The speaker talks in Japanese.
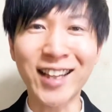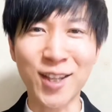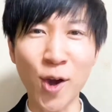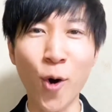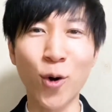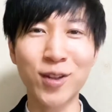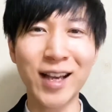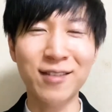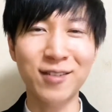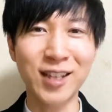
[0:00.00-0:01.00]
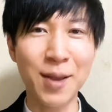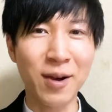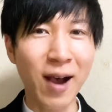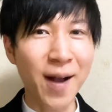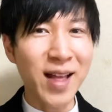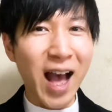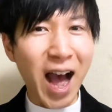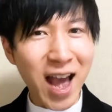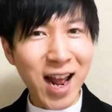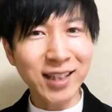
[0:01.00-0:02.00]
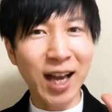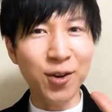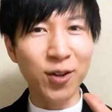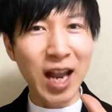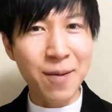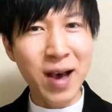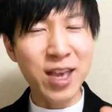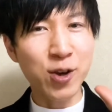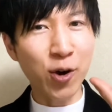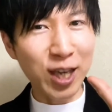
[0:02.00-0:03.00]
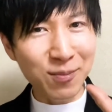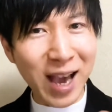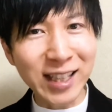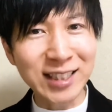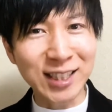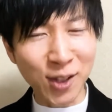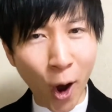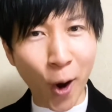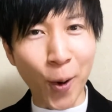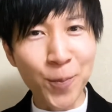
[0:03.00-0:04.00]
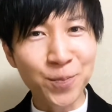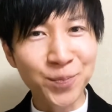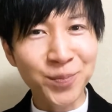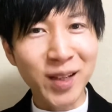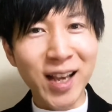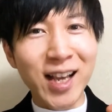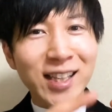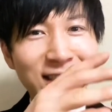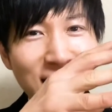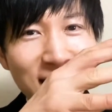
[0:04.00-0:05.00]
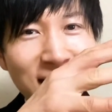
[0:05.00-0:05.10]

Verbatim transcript: て今日お伝えするテーマは、あなたの名前を今一度、しっ